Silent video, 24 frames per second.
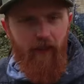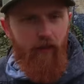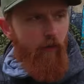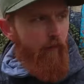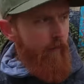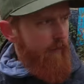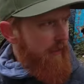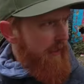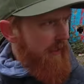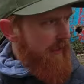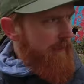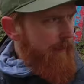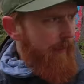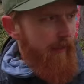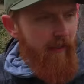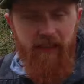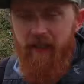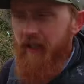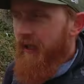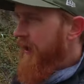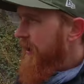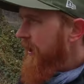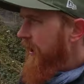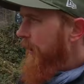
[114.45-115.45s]
Dann laufe ich jetzt mal
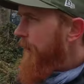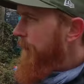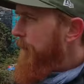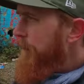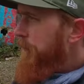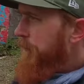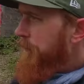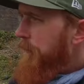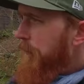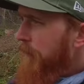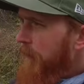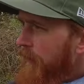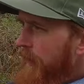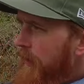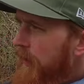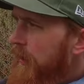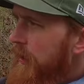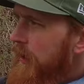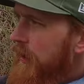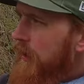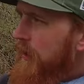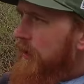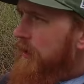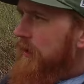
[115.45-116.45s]
hierher,
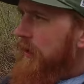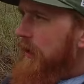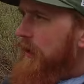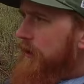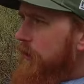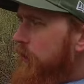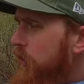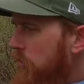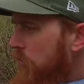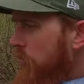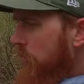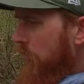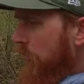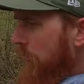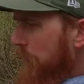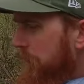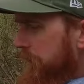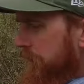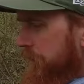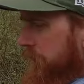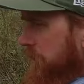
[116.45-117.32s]
das letzte Stück.